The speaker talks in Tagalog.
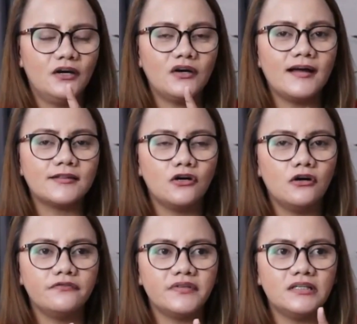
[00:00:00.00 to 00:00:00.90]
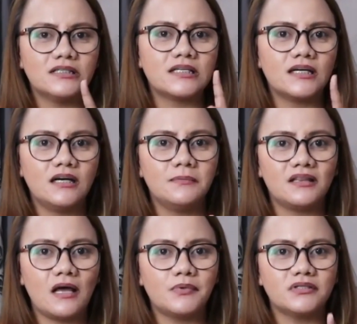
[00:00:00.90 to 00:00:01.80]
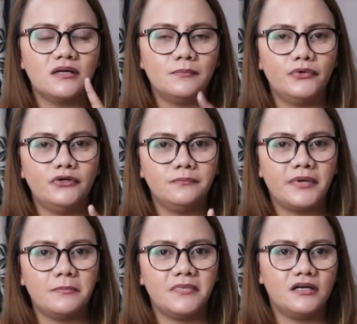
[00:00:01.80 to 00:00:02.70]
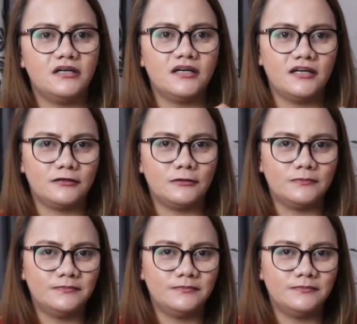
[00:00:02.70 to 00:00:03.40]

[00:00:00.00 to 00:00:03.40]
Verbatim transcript: Ang cut-off is hanggang matapos lang po yung premiere na ito.